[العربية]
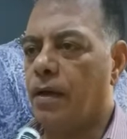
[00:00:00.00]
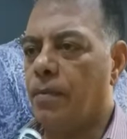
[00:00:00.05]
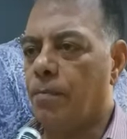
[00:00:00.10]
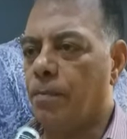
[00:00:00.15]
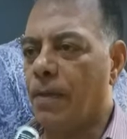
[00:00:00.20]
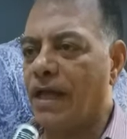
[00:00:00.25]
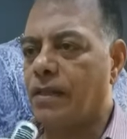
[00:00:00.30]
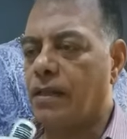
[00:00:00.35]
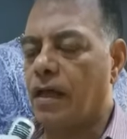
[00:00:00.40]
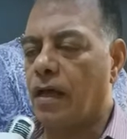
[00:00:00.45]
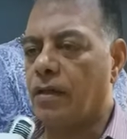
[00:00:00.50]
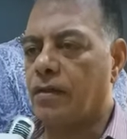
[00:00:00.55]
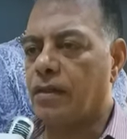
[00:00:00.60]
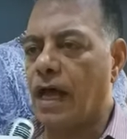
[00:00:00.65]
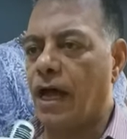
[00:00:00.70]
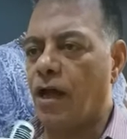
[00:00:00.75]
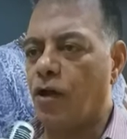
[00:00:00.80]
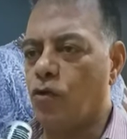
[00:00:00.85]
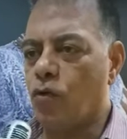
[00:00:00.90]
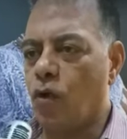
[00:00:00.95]
متى
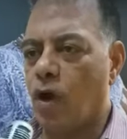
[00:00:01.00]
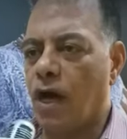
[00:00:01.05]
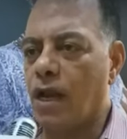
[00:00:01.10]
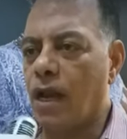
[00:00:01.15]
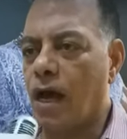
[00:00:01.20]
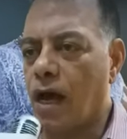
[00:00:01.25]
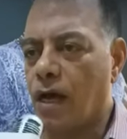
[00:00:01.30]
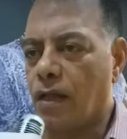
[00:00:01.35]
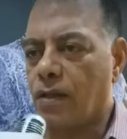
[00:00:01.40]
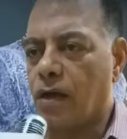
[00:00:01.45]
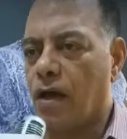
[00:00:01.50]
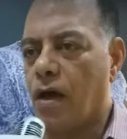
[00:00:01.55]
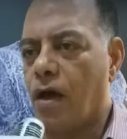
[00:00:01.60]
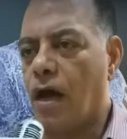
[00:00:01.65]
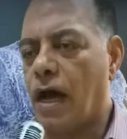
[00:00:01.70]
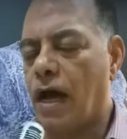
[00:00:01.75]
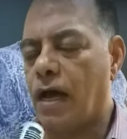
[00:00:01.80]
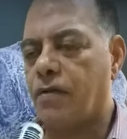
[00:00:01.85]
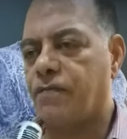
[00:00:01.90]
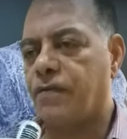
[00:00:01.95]
تحنو على اعضائها
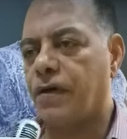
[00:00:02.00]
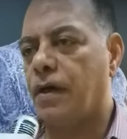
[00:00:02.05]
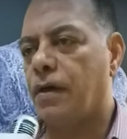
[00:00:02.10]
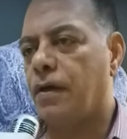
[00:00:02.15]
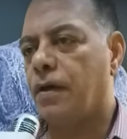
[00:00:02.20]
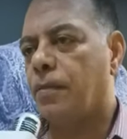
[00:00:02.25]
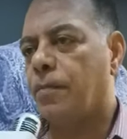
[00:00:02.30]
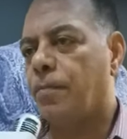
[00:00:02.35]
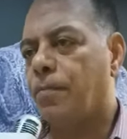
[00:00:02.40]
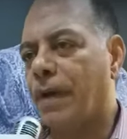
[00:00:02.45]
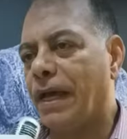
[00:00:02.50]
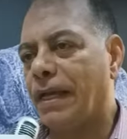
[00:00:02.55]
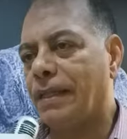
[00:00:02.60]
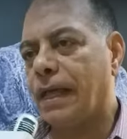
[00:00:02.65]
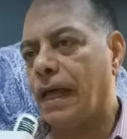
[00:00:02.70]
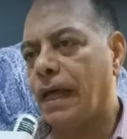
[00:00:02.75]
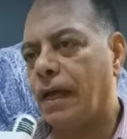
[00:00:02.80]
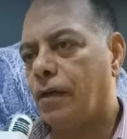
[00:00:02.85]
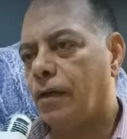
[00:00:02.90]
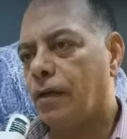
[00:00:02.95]
عارفه
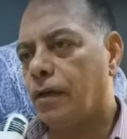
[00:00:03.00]
متى